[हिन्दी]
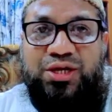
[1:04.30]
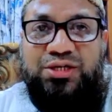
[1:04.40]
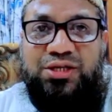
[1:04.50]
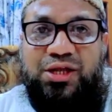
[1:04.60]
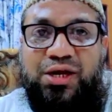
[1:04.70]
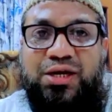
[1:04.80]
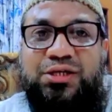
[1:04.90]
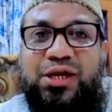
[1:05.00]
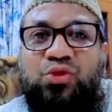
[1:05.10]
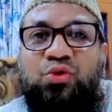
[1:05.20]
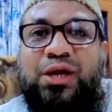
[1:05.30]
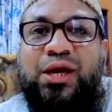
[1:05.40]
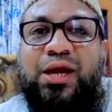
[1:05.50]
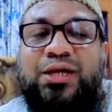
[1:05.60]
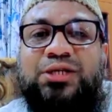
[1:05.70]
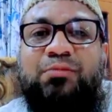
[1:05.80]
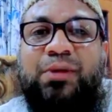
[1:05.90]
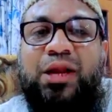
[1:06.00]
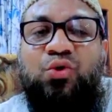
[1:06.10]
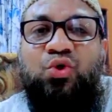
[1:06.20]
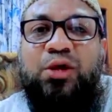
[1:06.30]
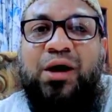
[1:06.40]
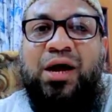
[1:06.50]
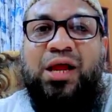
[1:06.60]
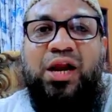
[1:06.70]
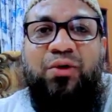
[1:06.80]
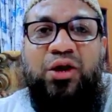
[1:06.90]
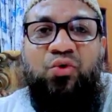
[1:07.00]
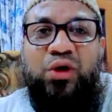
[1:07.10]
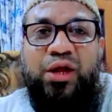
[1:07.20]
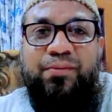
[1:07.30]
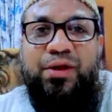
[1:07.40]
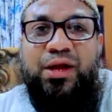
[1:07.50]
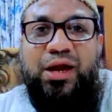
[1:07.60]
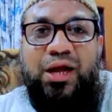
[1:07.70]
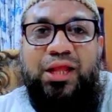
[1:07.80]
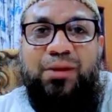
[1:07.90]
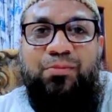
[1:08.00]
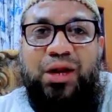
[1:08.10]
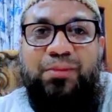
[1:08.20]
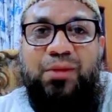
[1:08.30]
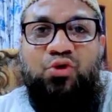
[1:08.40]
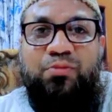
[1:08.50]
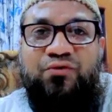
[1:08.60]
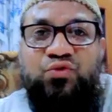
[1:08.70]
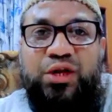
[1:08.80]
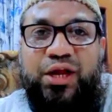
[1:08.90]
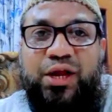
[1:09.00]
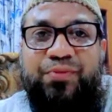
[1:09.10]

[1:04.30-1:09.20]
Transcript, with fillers: और इसी तरीके से दुनिया के अक्सर ममालिक को तबाह करने वाले लोग हैं अल्लाह रबालमीन हमको महफूज